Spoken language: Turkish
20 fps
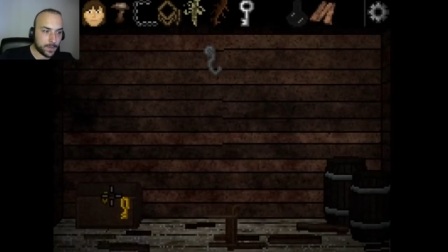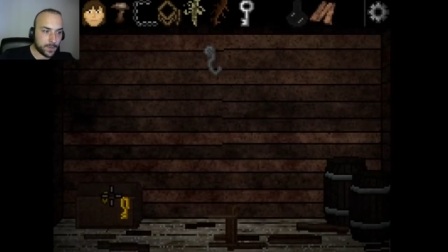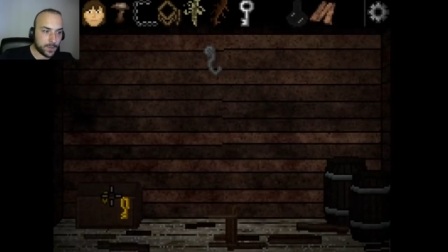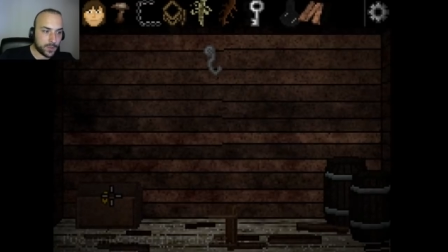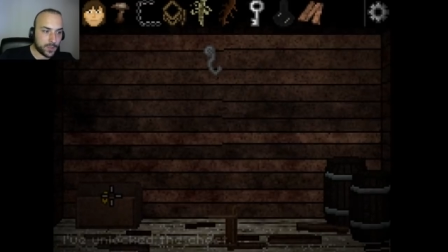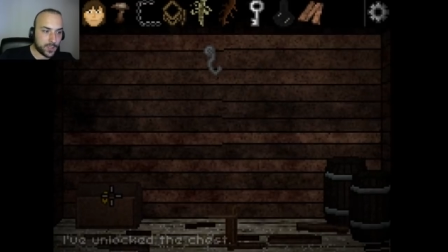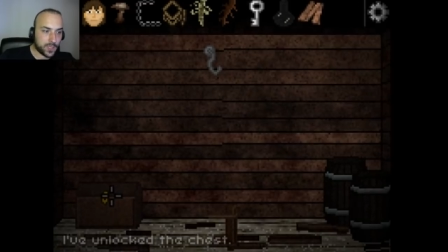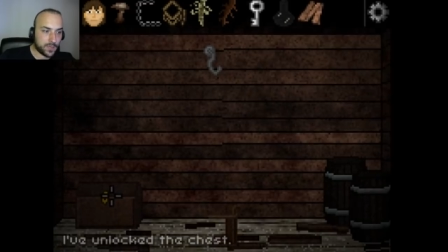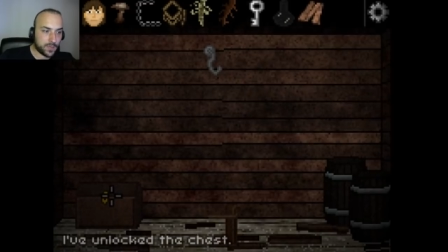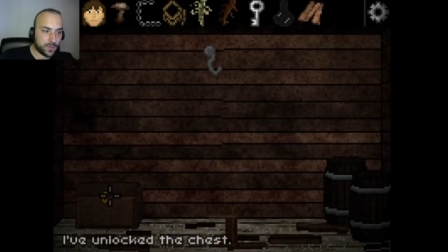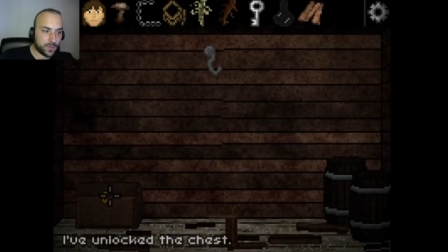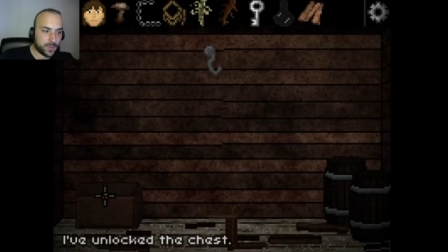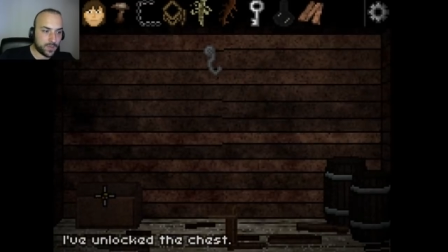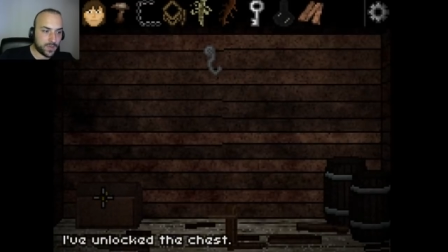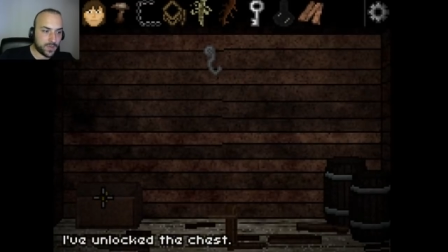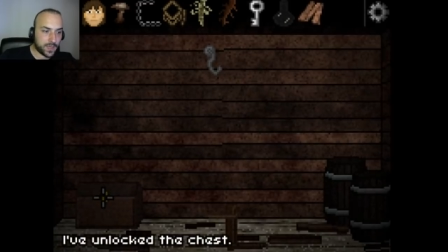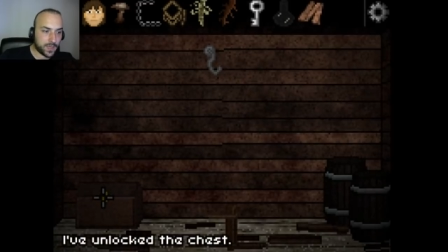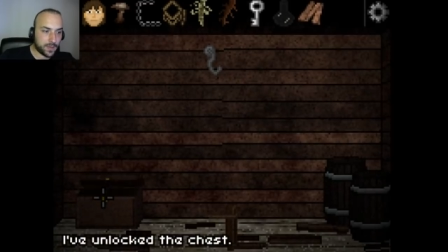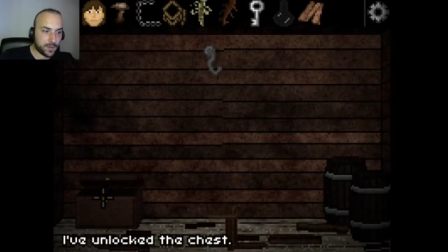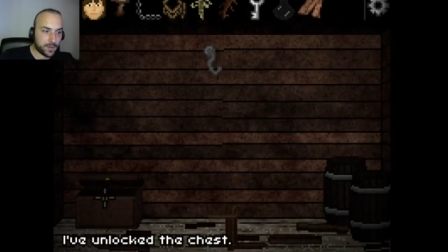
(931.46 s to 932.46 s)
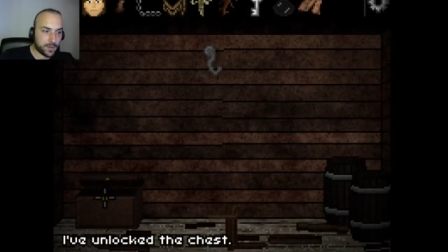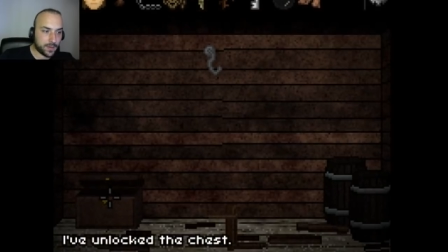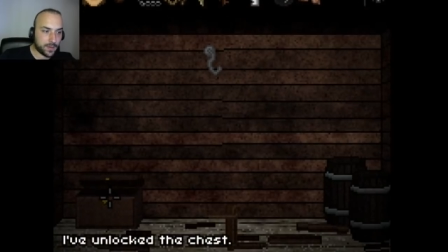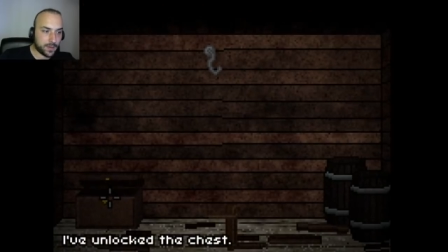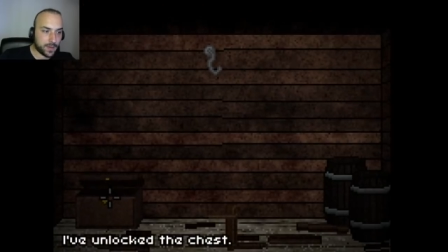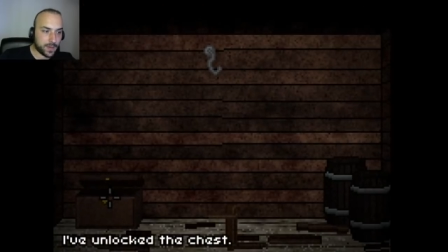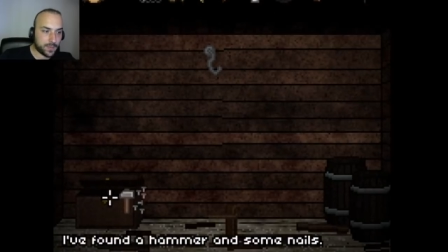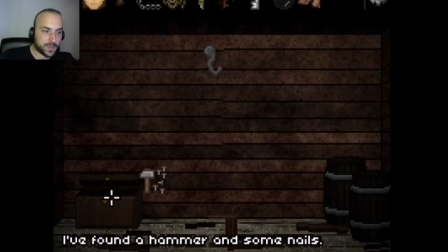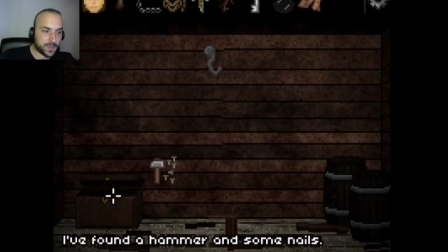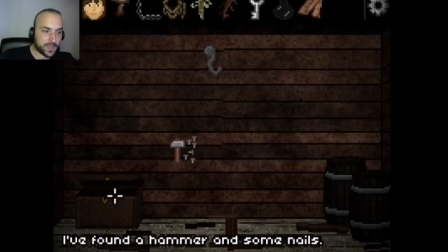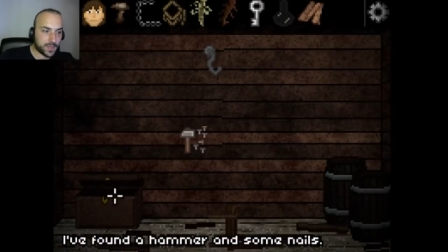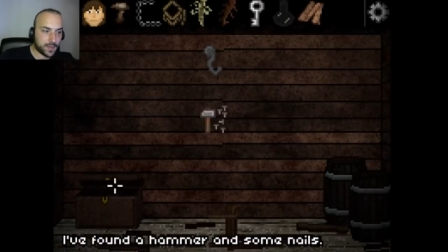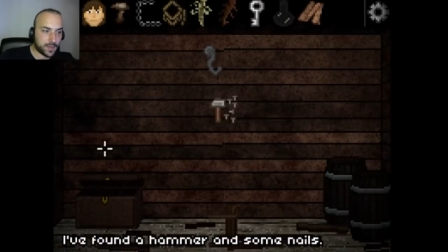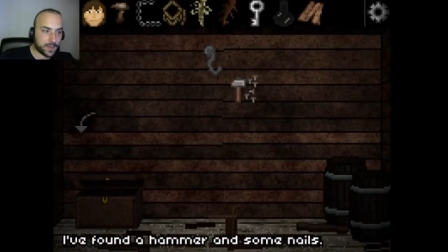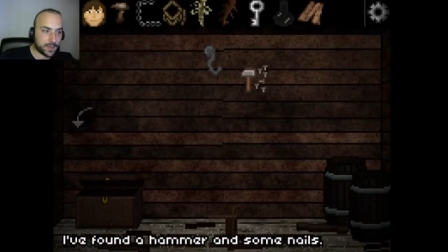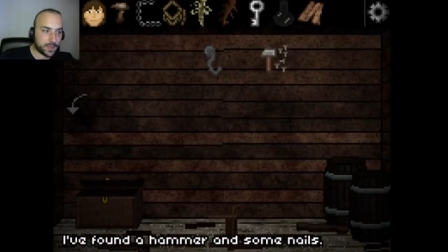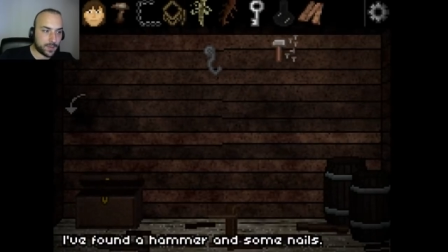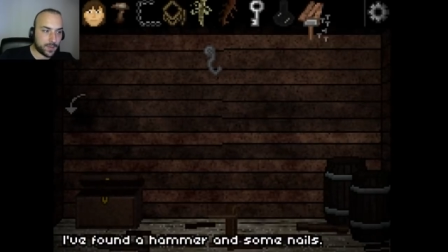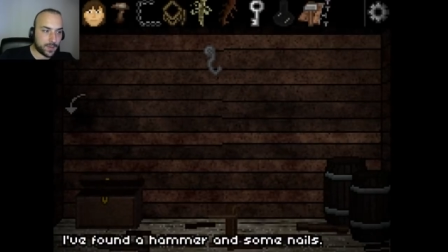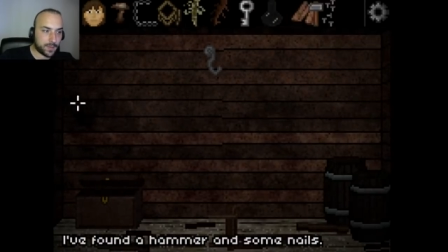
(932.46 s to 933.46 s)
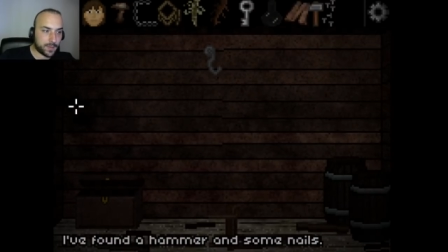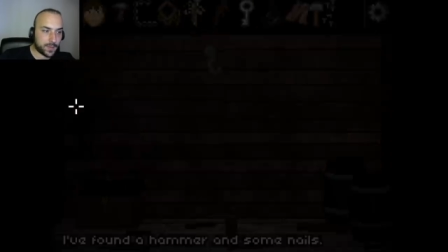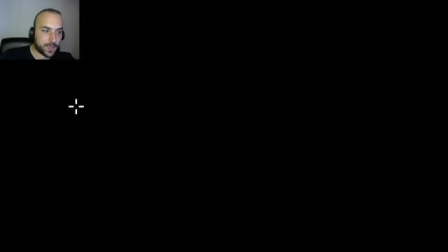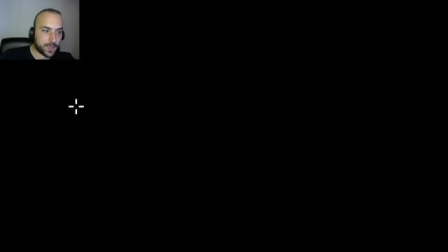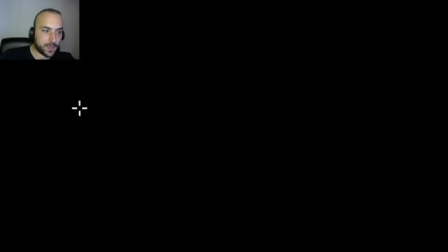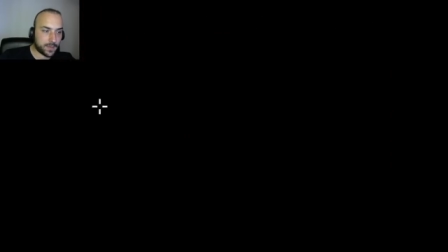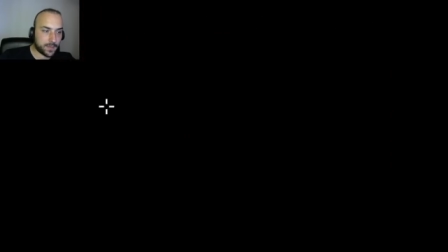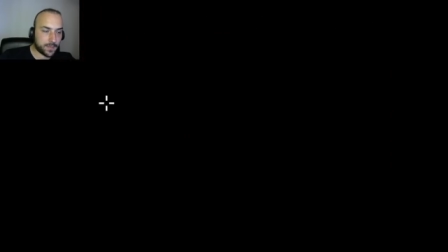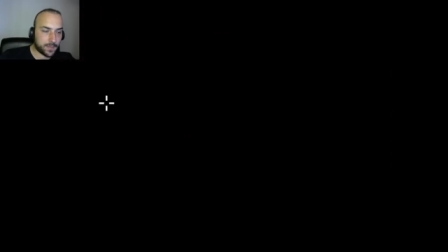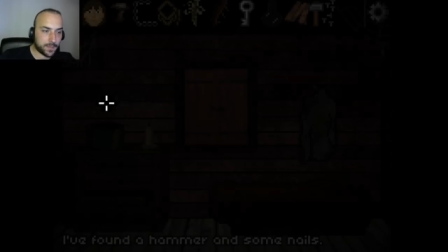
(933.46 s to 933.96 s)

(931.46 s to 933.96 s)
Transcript: Çivimi ve hepsini alayım abi.